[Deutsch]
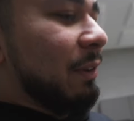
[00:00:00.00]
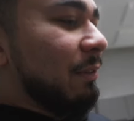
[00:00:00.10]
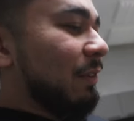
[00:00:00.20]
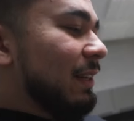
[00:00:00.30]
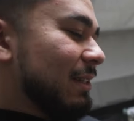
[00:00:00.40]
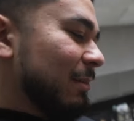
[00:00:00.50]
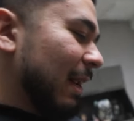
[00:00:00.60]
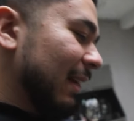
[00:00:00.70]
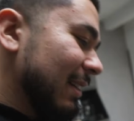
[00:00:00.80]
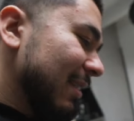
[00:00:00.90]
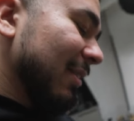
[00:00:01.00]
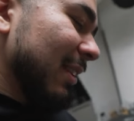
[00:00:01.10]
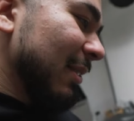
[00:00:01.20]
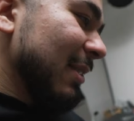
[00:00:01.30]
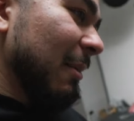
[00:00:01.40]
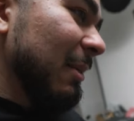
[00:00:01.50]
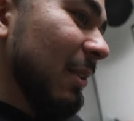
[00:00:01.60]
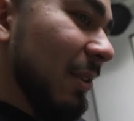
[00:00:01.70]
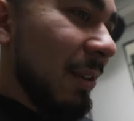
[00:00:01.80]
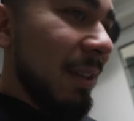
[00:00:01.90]
jeden Fall zum Ende des Videos habe ich
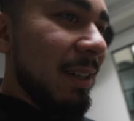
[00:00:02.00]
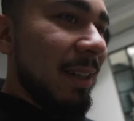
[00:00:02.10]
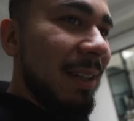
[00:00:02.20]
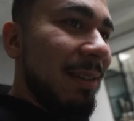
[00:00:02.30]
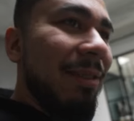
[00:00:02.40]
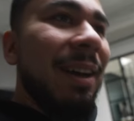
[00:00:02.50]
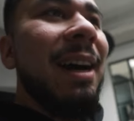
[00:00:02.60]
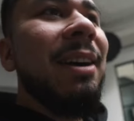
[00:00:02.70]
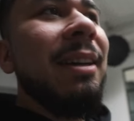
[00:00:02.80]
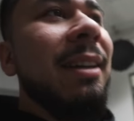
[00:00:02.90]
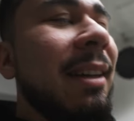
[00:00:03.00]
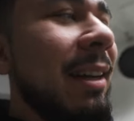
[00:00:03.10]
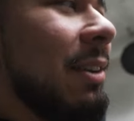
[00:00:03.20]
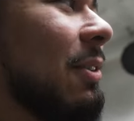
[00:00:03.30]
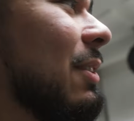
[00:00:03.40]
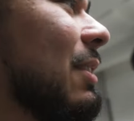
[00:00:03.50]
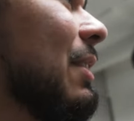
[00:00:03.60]
noch eine, eine Frage an euch.